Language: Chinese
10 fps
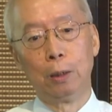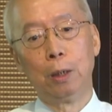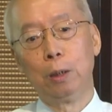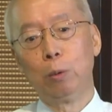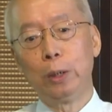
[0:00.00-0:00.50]

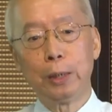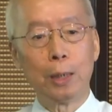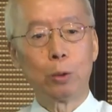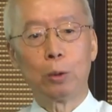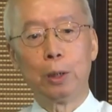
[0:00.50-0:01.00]
回家就
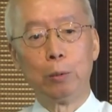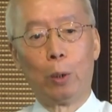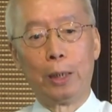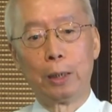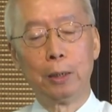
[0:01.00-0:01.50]
可以玩。
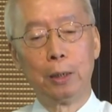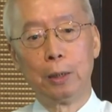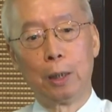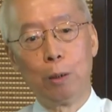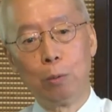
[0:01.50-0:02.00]
然
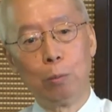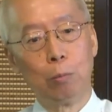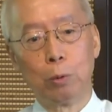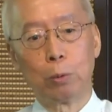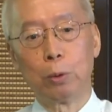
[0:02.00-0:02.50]
后，
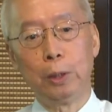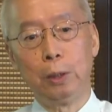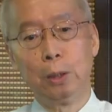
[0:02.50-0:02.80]
所以